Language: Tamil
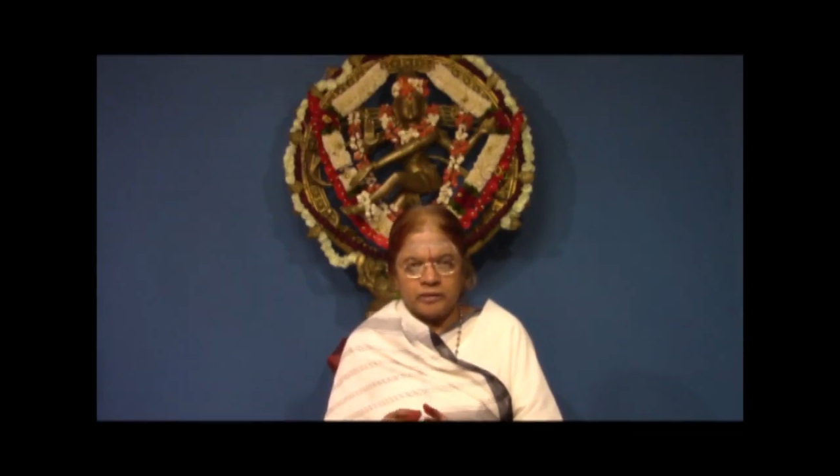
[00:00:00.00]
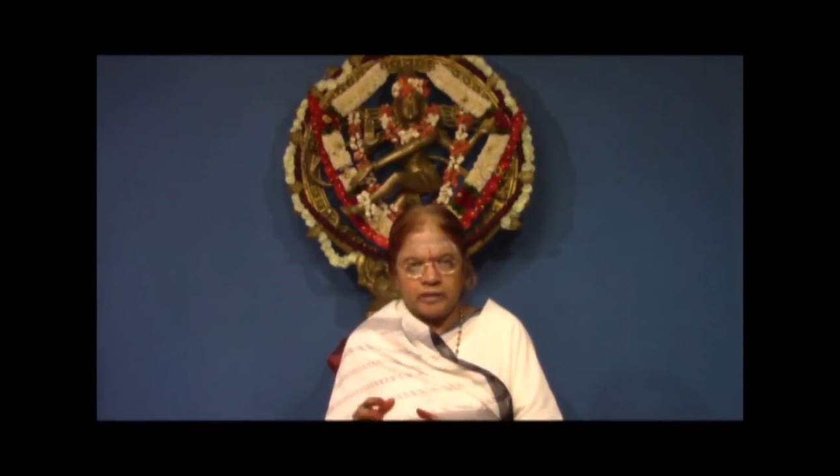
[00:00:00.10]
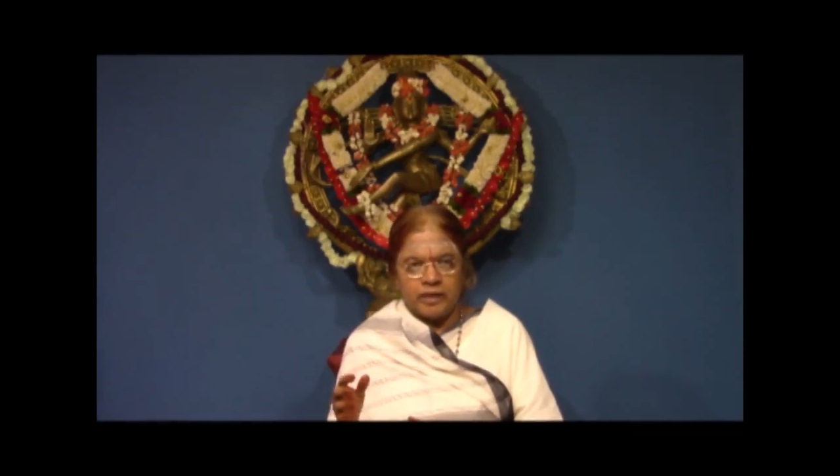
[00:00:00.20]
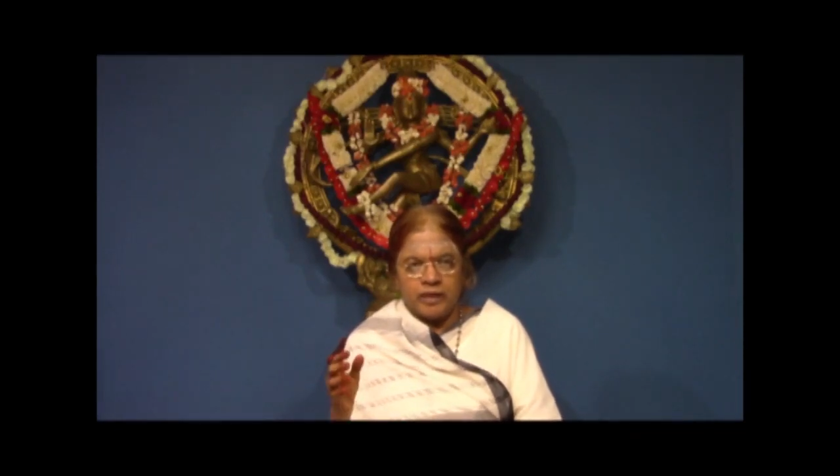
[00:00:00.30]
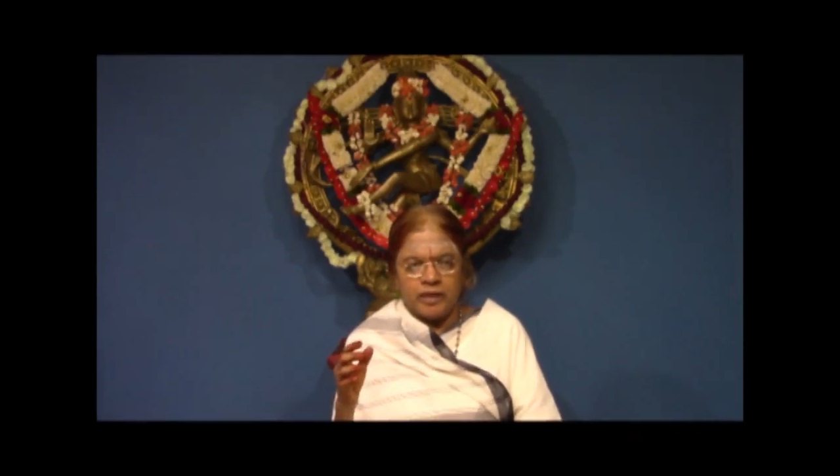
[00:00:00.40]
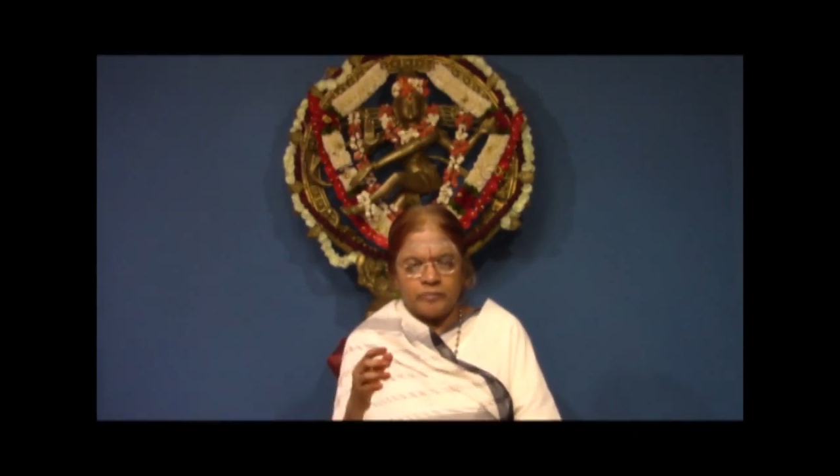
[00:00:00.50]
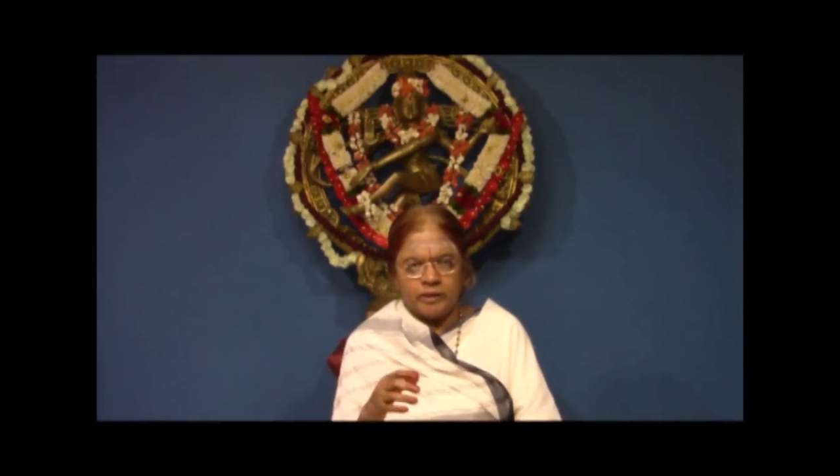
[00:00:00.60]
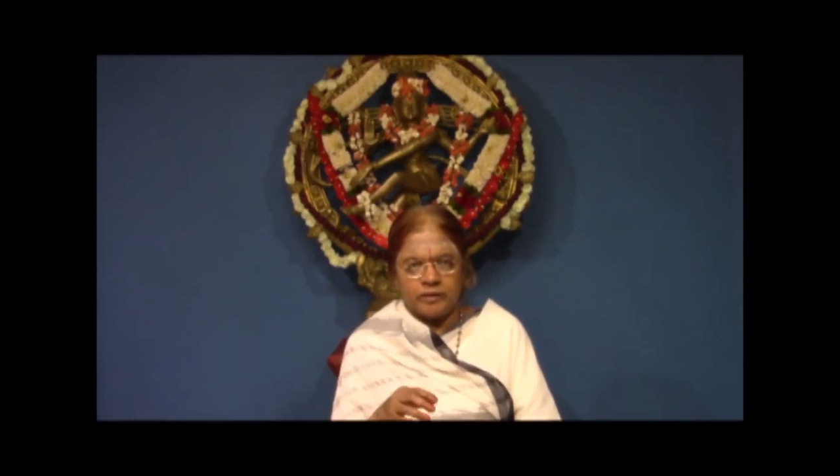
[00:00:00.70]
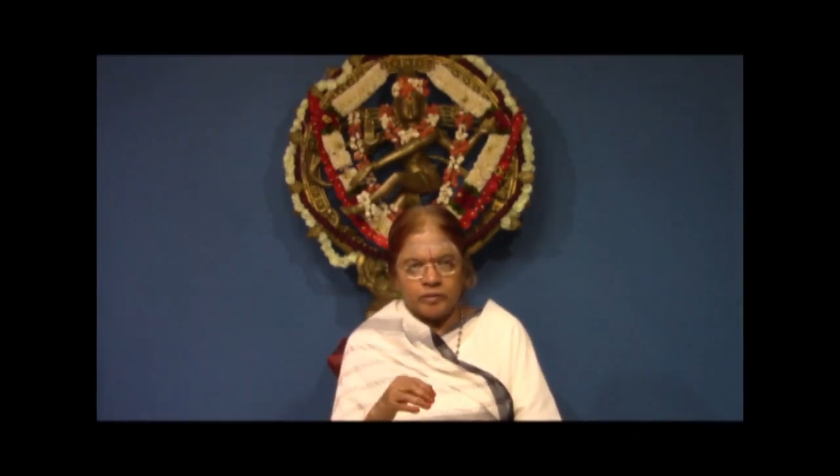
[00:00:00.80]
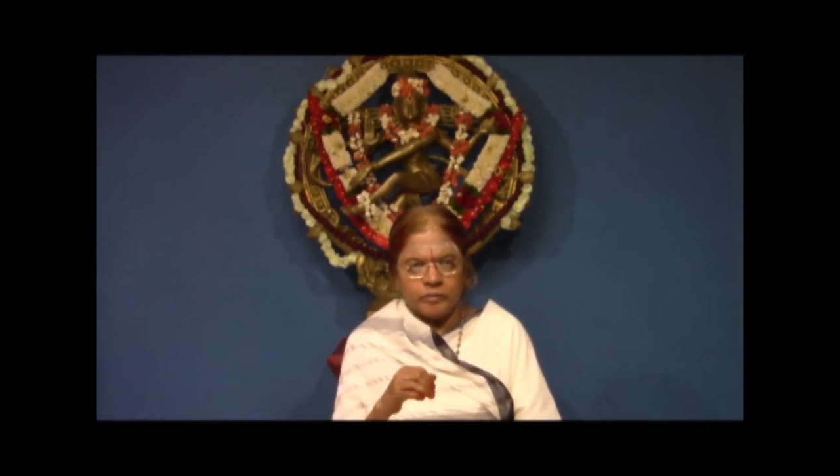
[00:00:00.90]
இது எல்லாமே
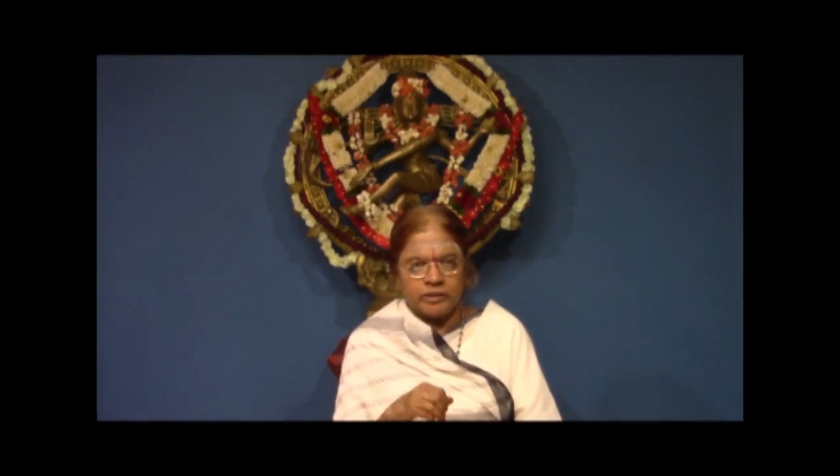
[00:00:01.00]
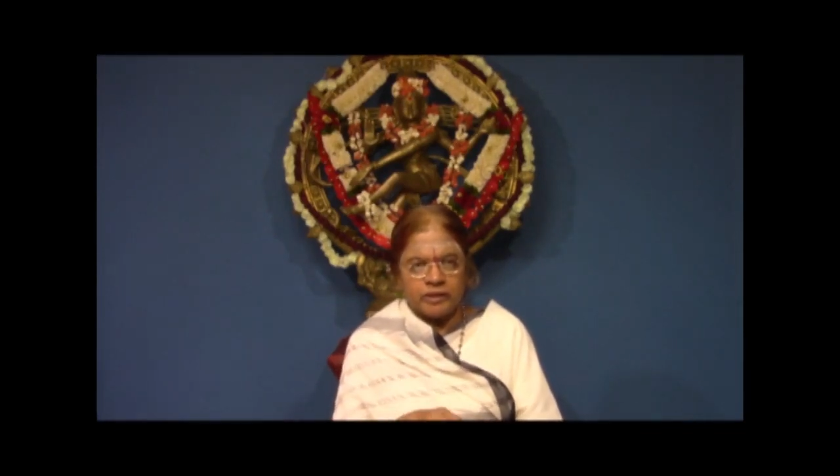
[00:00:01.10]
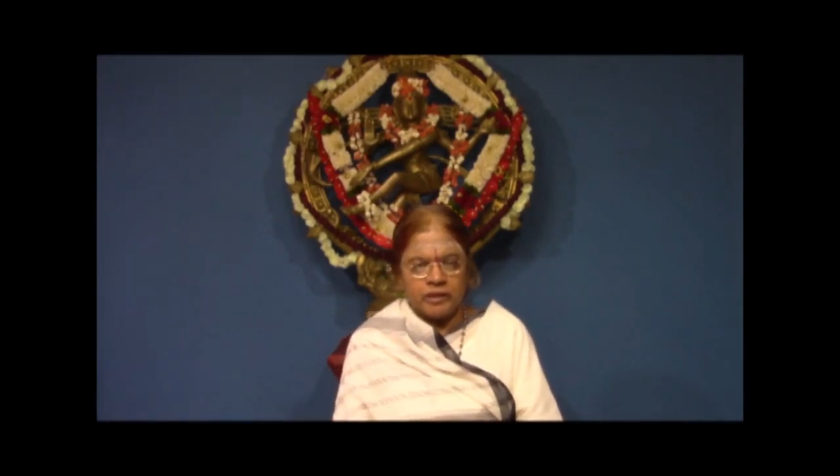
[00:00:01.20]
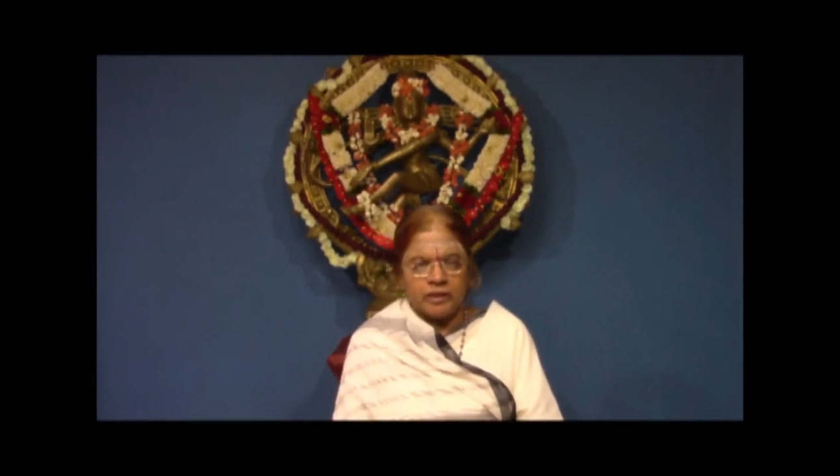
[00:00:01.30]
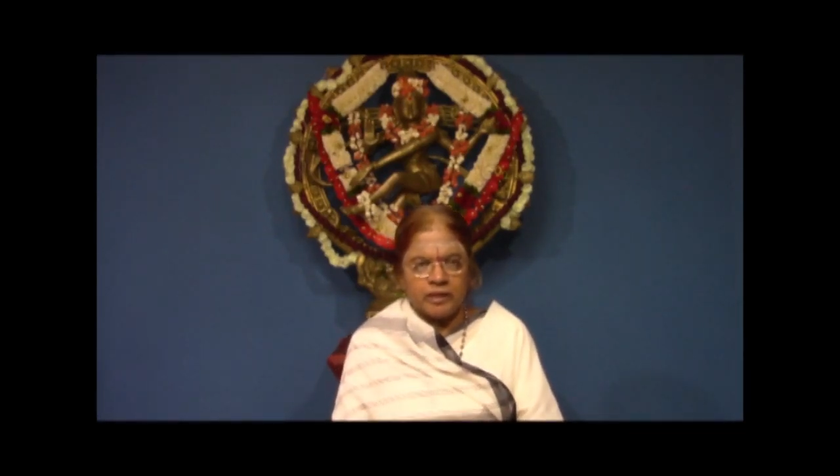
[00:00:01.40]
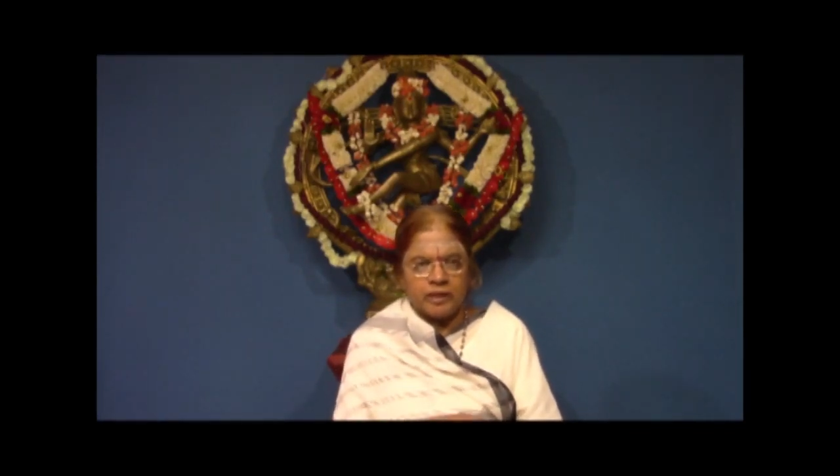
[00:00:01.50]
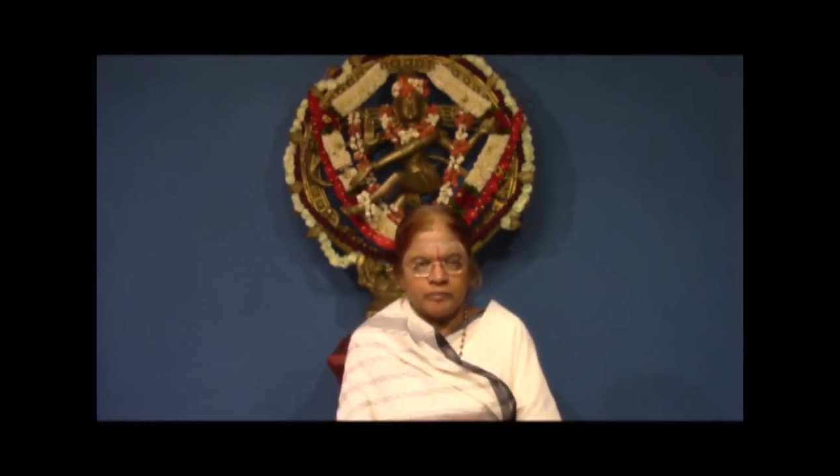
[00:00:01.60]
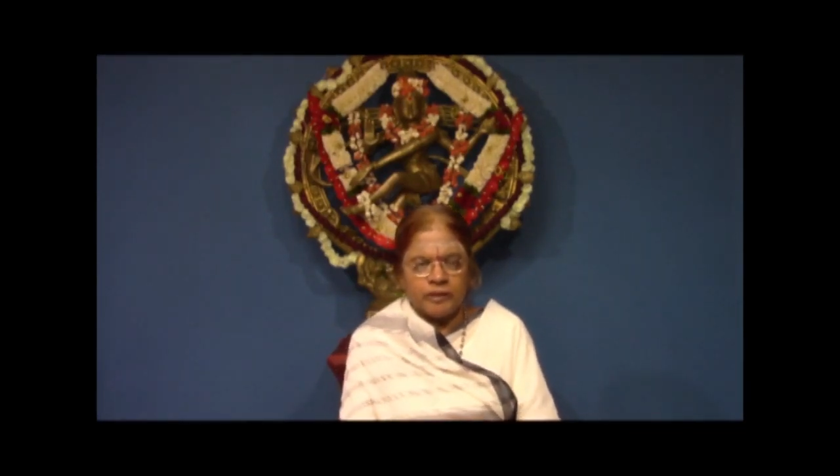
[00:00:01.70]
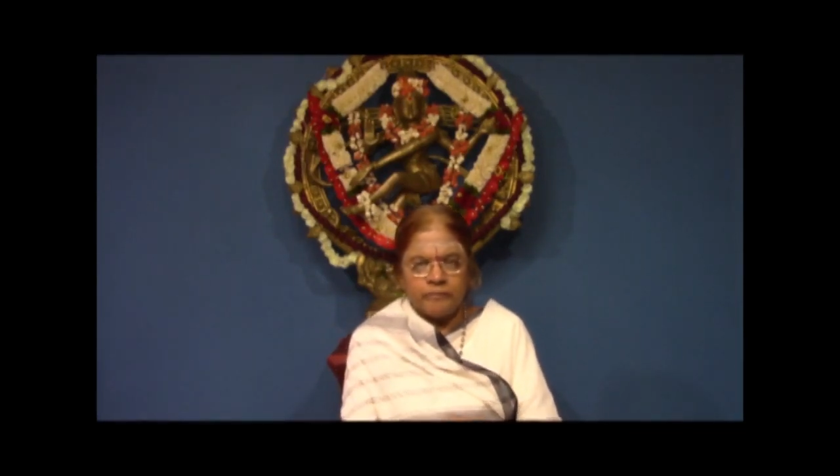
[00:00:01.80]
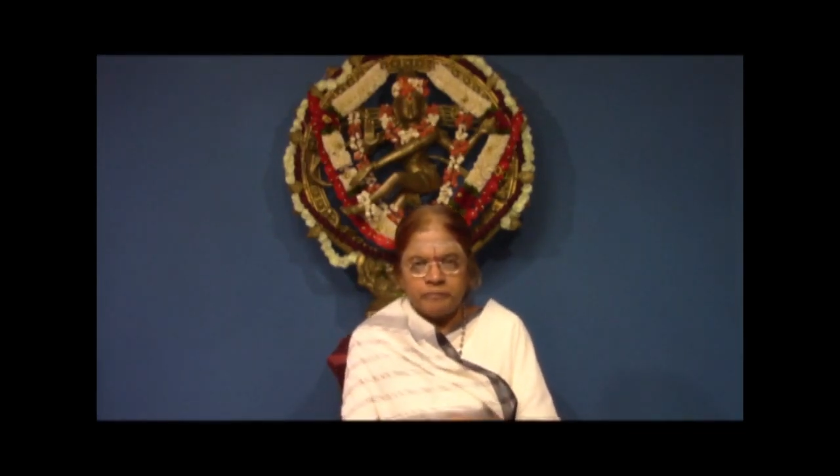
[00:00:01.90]
இந்த மந்திரங்கள்
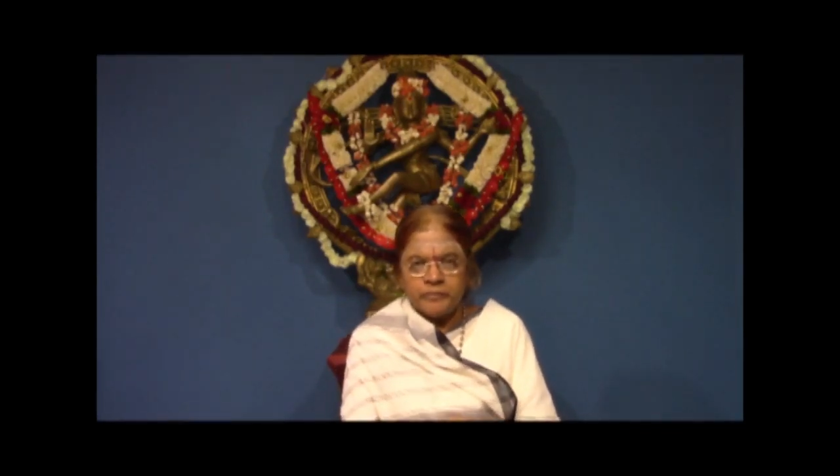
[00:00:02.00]
எல்லாமே